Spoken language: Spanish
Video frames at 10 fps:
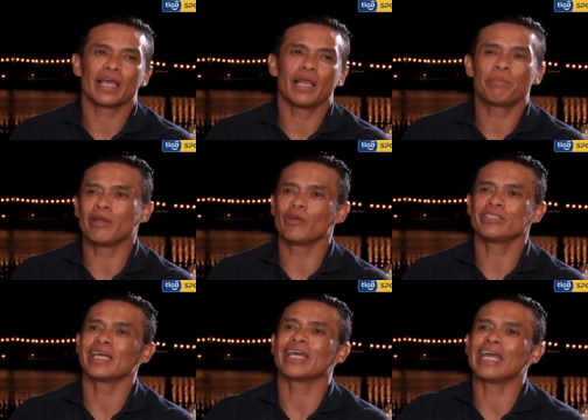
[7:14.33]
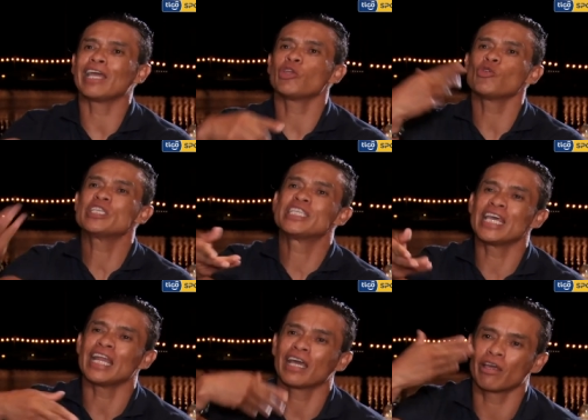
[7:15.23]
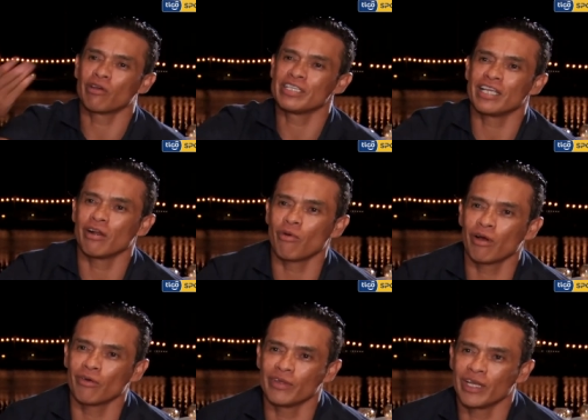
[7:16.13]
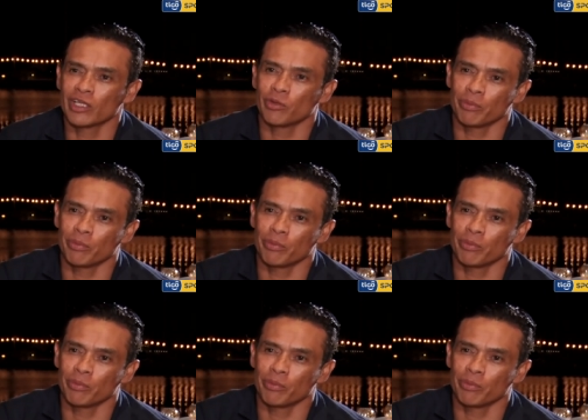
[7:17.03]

El periodista quería que yo hiciera, que hiciera el juego directo,